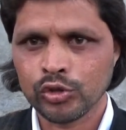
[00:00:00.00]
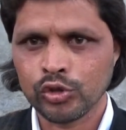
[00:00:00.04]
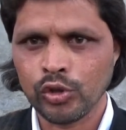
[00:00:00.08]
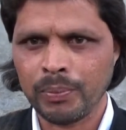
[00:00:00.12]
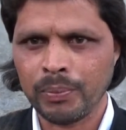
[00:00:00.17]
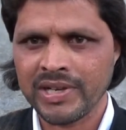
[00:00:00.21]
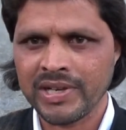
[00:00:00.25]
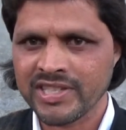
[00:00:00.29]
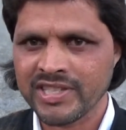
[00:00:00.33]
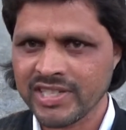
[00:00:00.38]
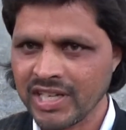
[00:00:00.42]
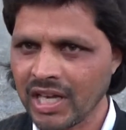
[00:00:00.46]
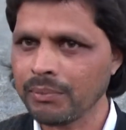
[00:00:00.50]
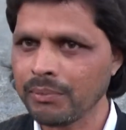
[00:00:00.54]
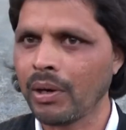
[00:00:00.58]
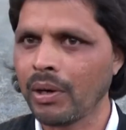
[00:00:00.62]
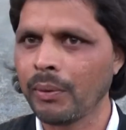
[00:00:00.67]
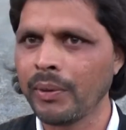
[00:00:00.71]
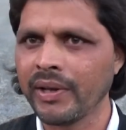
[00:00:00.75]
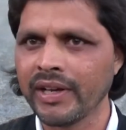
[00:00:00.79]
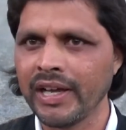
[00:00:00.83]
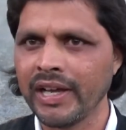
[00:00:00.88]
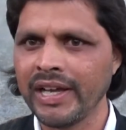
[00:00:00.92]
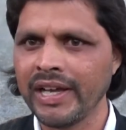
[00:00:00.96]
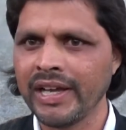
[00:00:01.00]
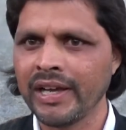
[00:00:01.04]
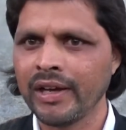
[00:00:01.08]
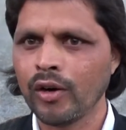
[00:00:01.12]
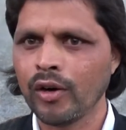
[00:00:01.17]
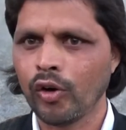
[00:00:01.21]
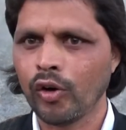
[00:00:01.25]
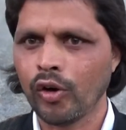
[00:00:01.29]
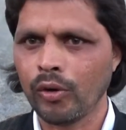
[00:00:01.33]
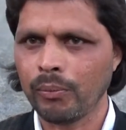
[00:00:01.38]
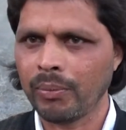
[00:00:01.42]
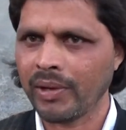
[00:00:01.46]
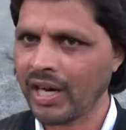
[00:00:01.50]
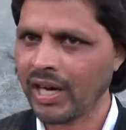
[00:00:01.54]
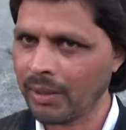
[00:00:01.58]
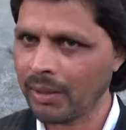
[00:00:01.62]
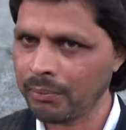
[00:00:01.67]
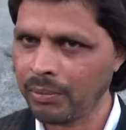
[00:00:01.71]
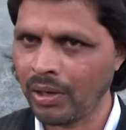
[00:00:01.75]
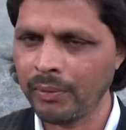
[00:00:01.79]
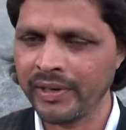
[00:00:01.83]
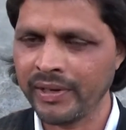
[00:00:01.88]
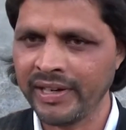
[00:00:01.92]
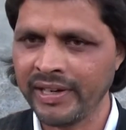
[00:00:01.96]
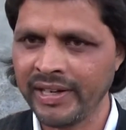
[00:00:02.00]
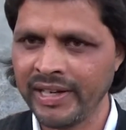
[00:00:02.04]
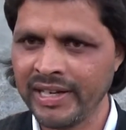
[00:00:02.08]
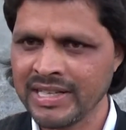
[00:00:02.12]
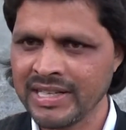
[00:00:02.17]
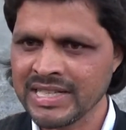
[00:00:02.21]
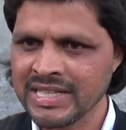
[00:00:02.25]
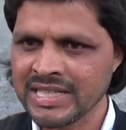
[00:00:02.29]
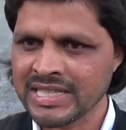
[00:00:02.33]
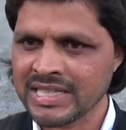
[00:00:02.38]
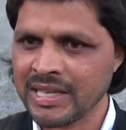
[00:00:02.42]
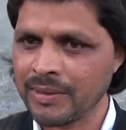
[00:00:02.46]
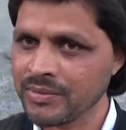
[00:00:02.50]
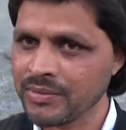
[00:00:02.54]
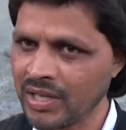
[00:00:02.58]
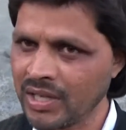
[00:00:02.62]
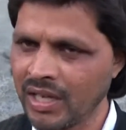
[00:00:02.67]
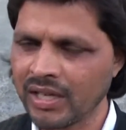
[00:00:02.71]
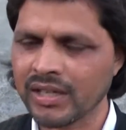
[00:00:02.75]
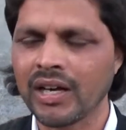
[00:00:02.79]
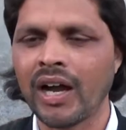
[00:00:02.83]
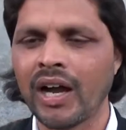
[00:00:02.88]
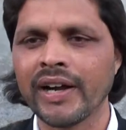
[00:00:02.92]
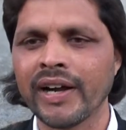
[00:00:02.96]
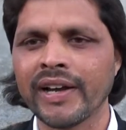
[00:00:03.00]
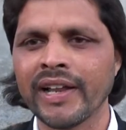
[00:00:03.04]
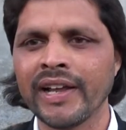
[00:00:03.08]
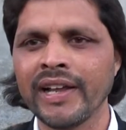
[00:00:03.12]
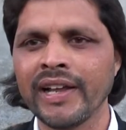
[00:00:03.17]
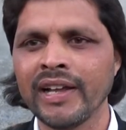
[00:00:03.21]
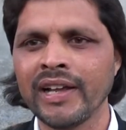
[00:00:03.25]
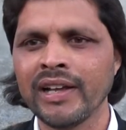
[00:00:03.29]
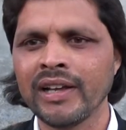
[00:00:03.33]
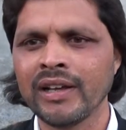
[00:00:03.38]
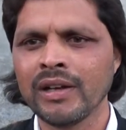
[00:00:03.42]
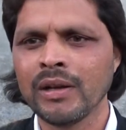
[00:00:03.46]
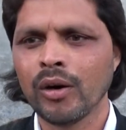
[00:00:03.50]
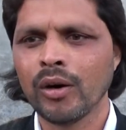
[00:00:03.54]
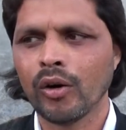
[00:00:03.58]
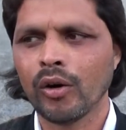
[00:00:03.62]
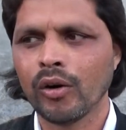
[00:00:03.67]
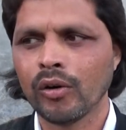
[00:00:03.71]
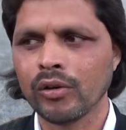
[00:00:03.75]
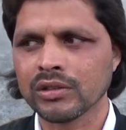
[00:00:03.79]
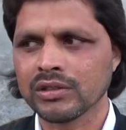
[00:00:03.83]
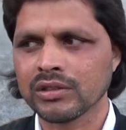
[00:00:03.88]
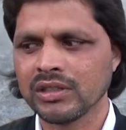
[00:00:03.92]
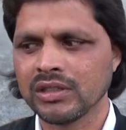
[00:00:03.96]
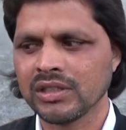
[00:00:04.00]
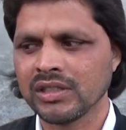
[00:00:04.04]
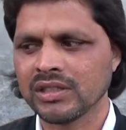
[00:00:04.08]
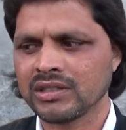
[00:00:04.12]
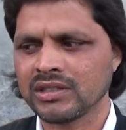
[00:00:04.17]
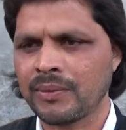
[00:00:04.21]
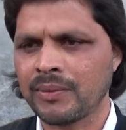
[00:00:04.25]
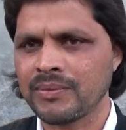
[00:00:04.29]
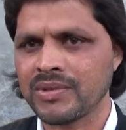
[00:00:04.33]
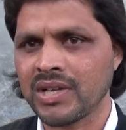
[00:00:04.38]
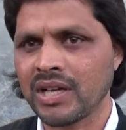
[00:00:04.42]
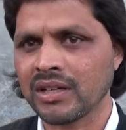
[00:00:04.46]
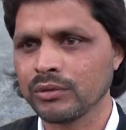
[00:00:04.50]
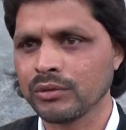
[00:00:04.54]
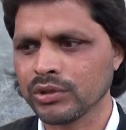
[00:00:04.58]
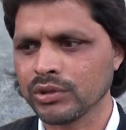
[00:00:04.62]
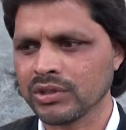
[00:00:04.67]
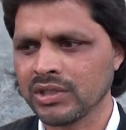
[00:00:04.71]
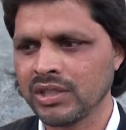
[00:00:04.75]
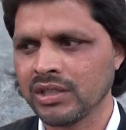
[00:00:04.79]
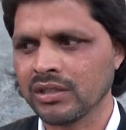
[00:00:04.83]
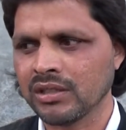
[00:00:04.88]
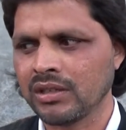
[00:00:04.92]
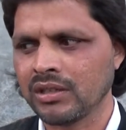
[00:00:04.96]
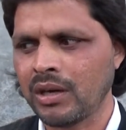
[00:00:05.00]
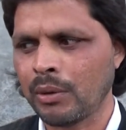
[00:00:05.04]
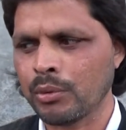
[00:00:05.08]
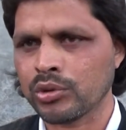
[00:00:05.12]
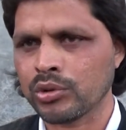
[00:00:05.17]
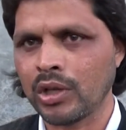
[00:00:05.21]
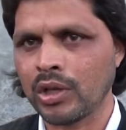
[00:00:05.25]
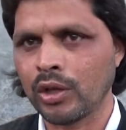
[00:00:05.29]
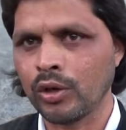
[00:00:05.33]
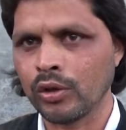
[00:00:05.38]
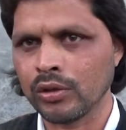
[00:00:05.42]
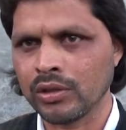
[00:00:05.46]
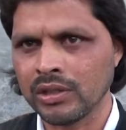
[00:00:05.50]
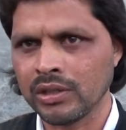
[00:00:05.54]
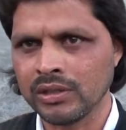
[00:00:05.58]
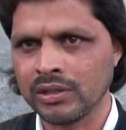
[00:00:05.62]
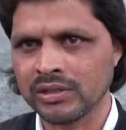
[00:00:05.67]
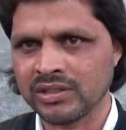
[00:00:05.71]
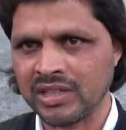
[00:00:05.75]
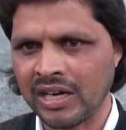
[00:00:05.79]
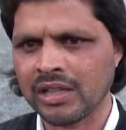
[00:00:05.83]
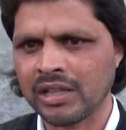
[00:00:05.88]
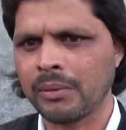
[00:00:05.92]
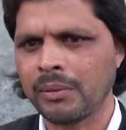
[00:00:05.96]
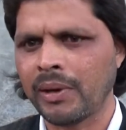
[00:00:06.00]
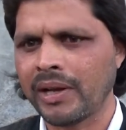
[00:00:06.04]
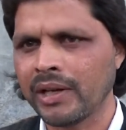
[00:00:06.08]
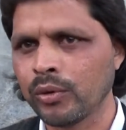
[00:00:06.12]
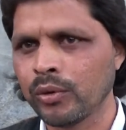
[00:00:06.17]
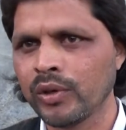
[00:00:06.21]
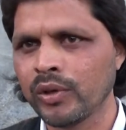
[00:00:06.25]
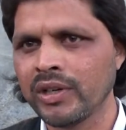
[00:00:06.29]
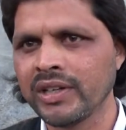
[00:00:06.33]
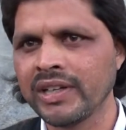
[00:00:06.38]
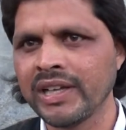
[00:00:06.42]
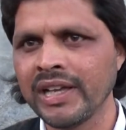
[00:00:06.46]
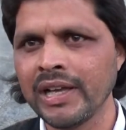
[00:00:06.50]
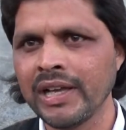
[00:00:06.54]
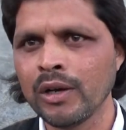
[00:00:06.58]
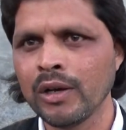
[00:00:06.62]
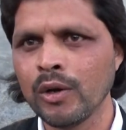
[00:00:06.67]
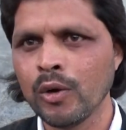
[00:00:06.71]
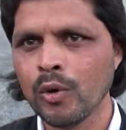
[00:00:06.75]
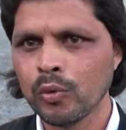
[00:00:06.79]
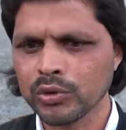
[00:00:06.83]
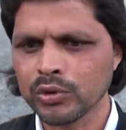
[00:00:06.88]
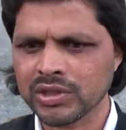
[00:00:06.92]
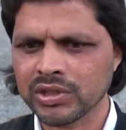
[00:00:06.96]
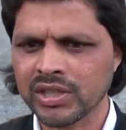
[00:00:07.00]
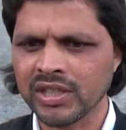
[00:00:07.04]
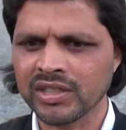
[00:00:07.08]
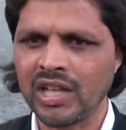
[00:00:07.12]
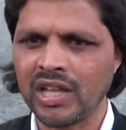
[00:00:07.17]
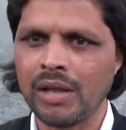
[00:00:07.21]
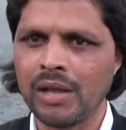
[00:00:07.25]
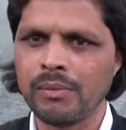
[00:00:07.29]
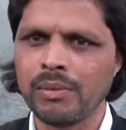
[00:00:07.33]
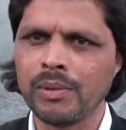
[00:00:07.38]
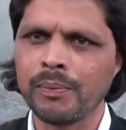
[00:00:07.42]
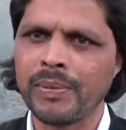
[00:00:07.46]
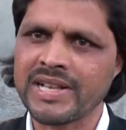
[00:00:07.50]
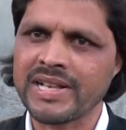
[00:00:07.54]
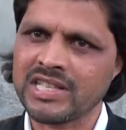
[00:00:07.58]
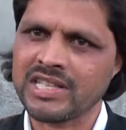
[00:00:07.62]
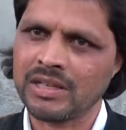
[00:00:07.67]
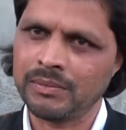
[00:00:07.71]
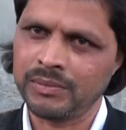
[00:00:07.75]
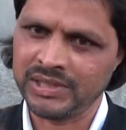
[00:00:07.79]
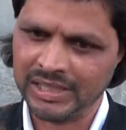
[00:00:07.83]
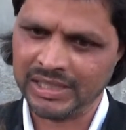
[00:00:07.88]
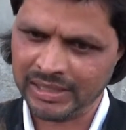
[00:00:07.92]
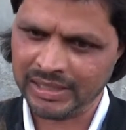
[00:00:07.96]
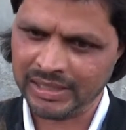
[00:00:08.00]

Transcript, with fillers: जो पंचायत भवन है और बारात भवन है शमशान घाट हैं और शमशान उसकी कब्रस्तानों की चार दीवारी होनी है उसके टाइम भी पैसा मुझे